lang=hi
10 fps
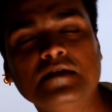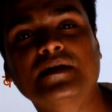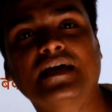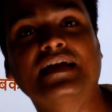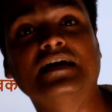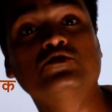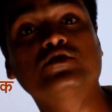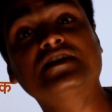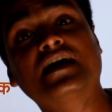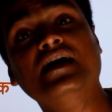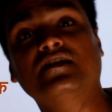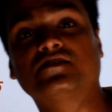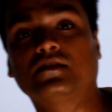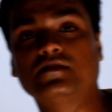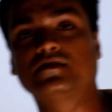वैली में रह रहा है जो कि कहाँ
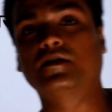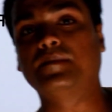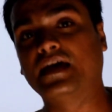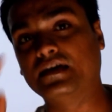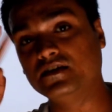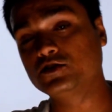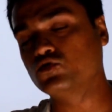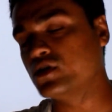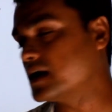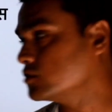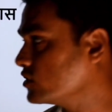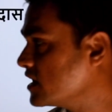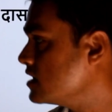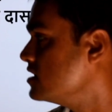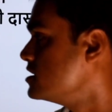है छत्तीसगढ़ में है इसको याद हो
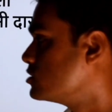गया